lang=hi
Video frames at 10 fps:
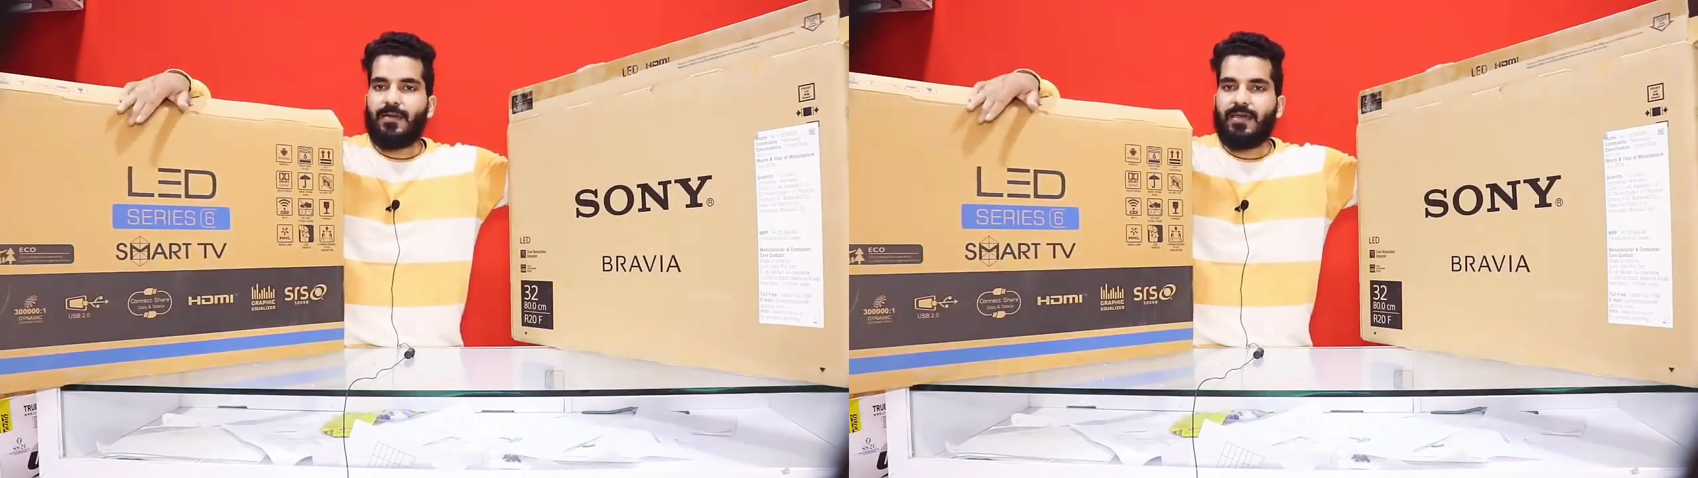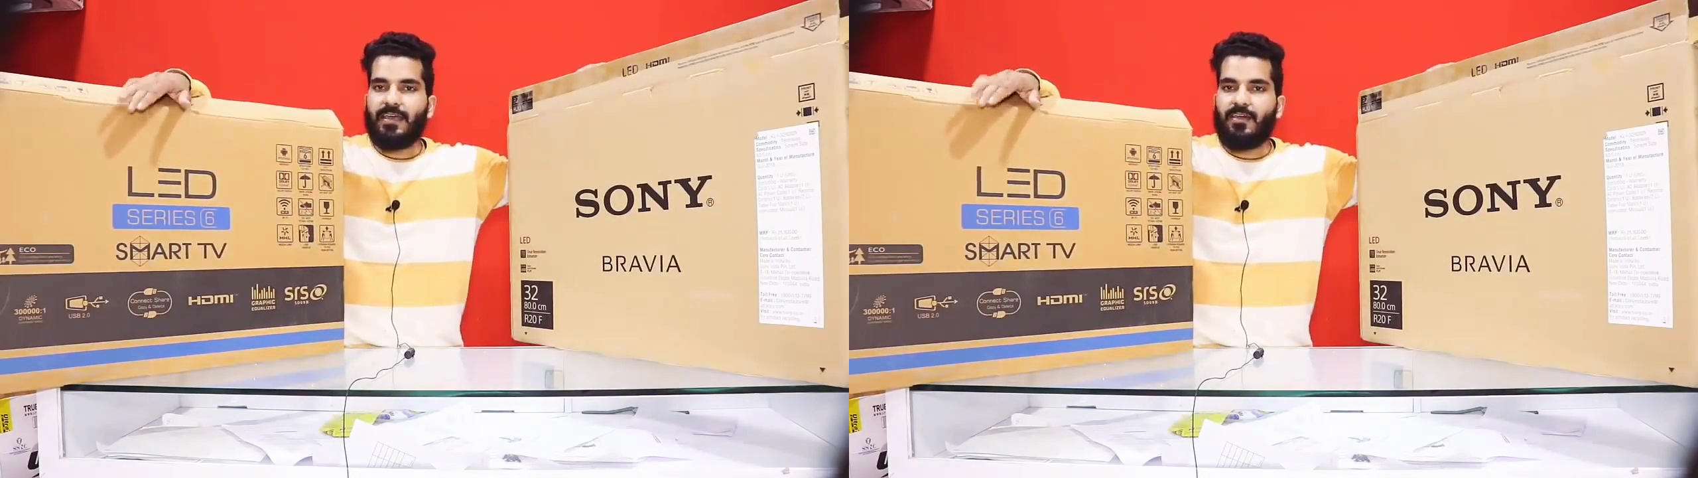
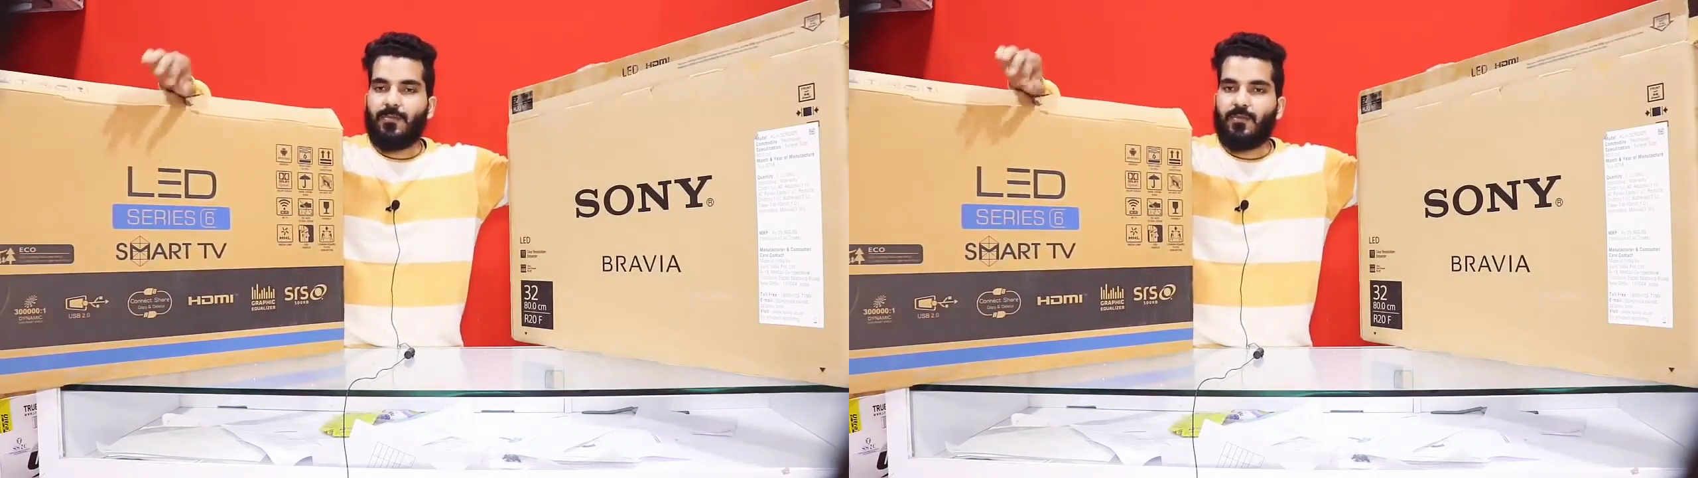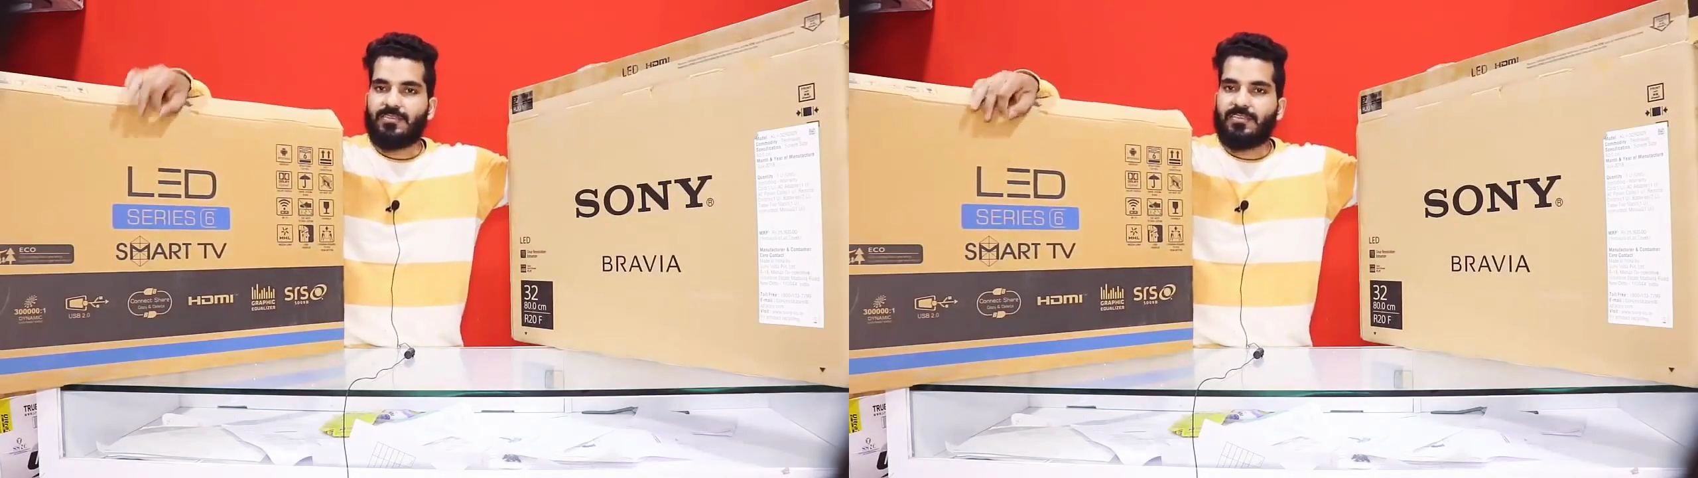पाएंगे और
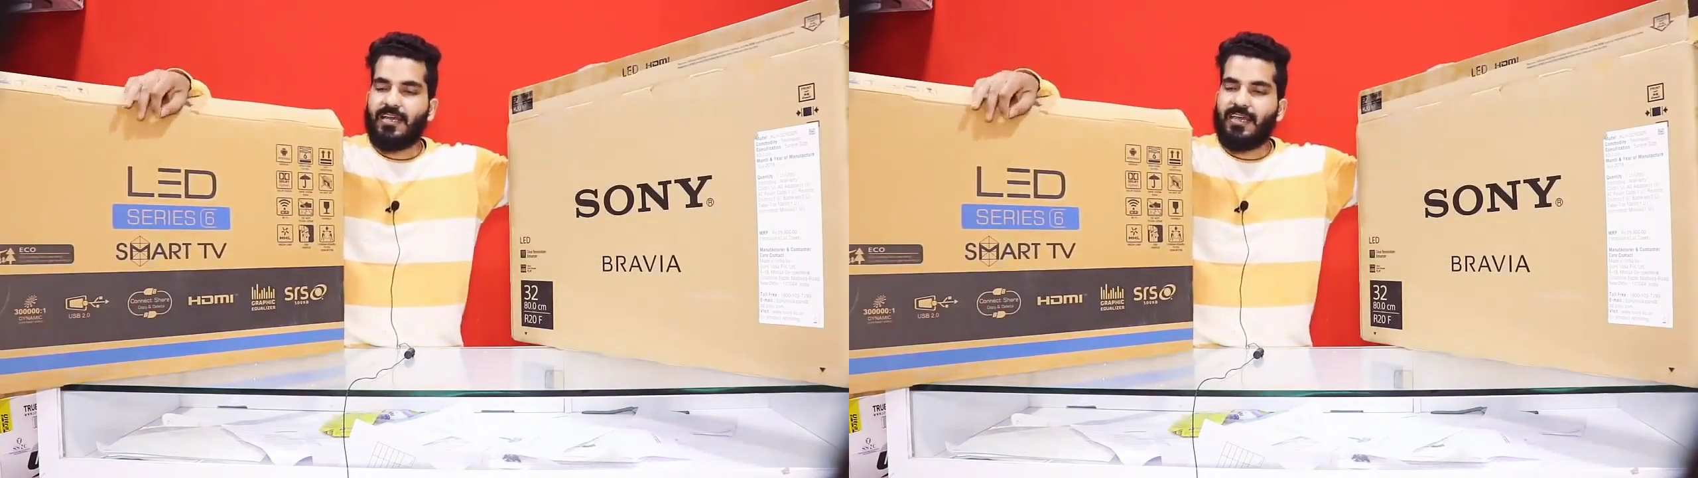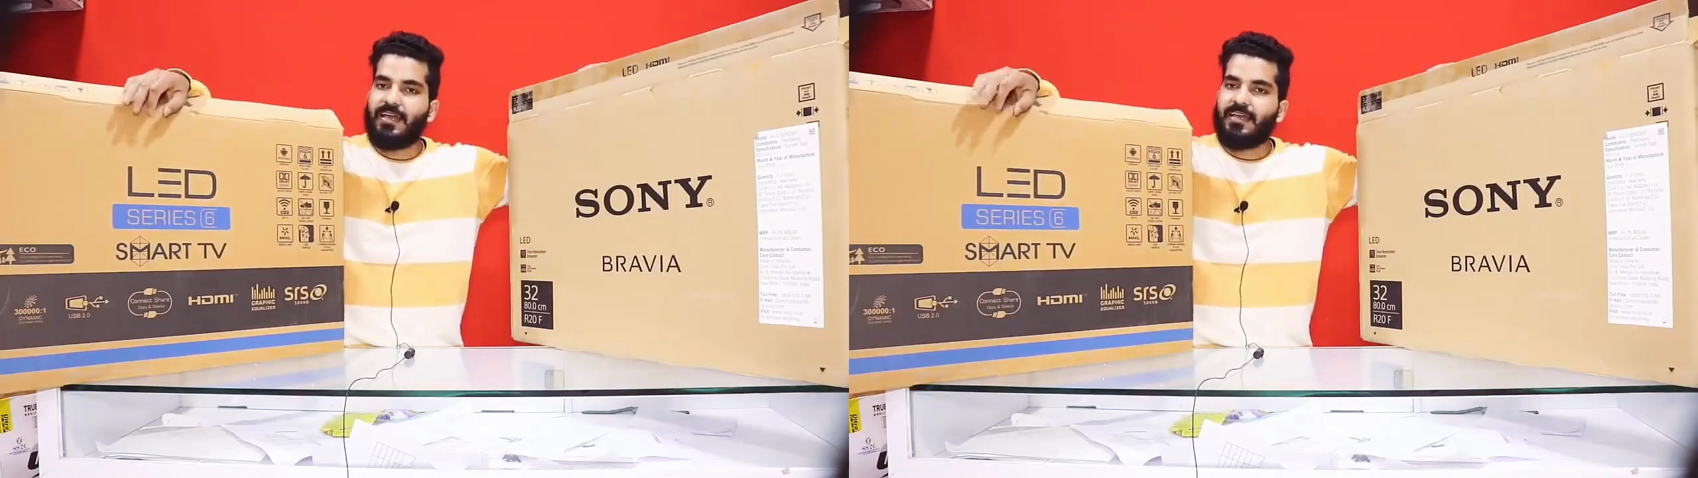आपको ऐसा
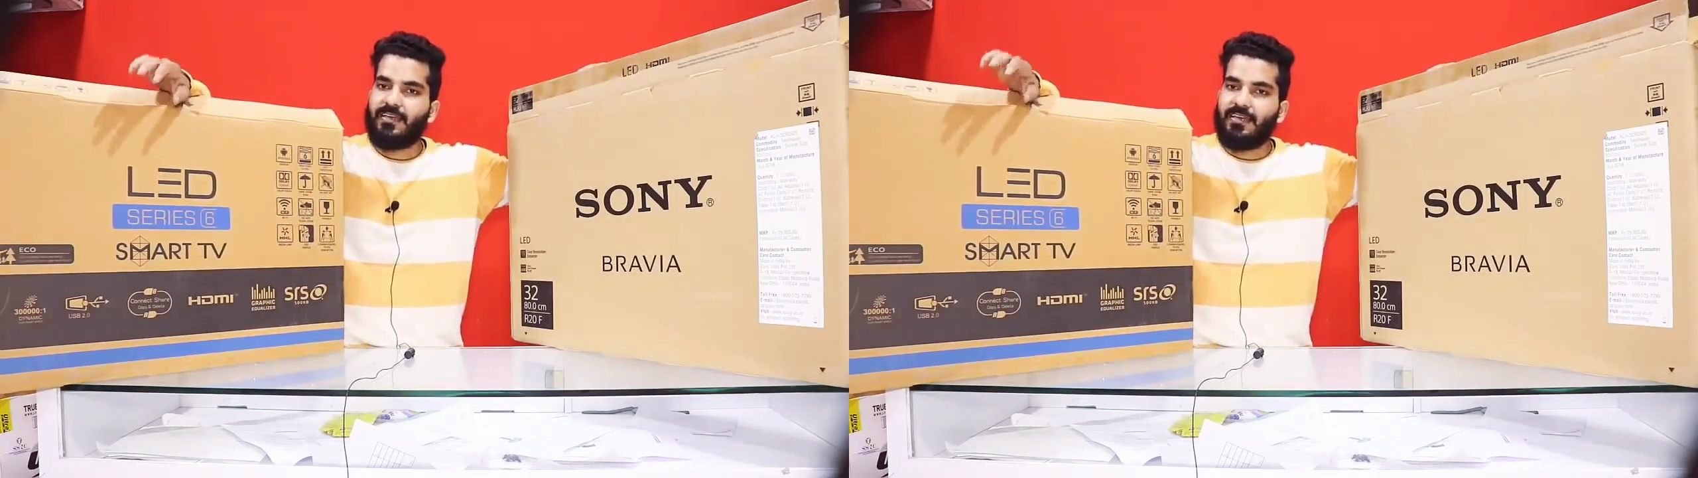लगे